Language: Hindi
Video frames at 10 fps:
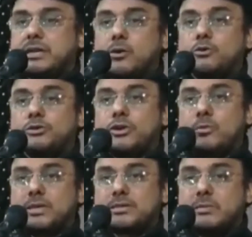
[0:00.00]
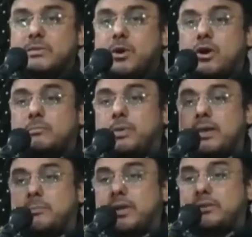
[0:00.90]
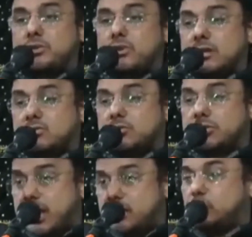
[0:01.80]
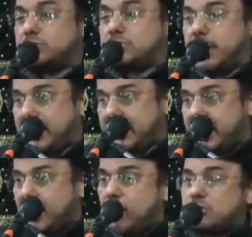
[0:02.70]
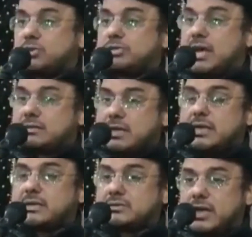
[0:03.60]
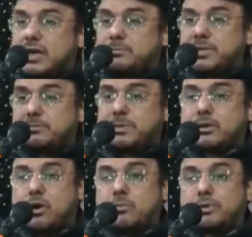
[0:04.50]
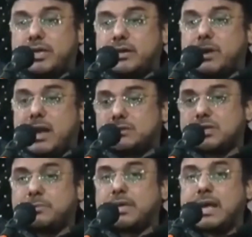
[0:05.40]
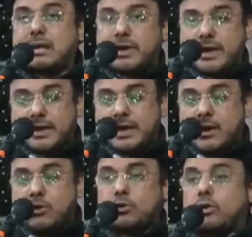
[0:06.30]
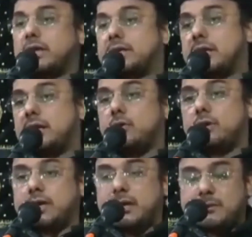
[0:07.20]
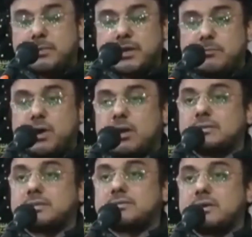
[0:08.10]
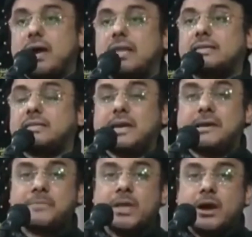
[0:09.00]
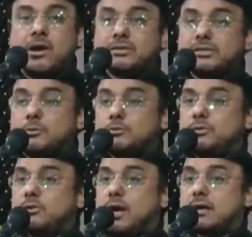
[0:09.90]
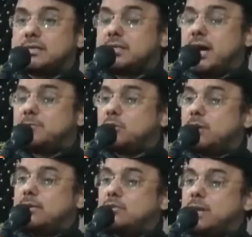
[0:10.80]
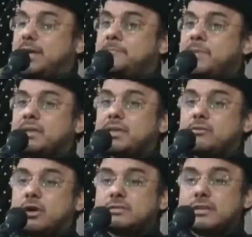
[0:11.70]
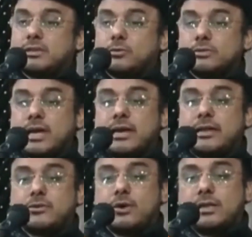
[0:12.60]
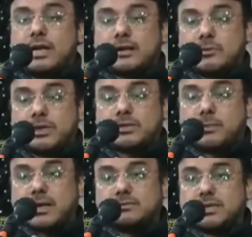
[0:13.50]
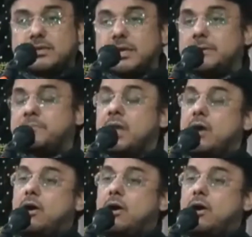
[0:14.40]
यहूदियों में से भी बहुत बड़े बड़े जो रासुल जालूद थे और जो जासलीख थे अपनी अपनी कौम के ये मनासिब के नाम हैं उन्होंने खड़े होके मेरे मौला से सवाल किए और यहूदियों का अकीदा आपको मालूम है कि वो हज़रत उज़ैर को अल्लाह का बेटा मानते थे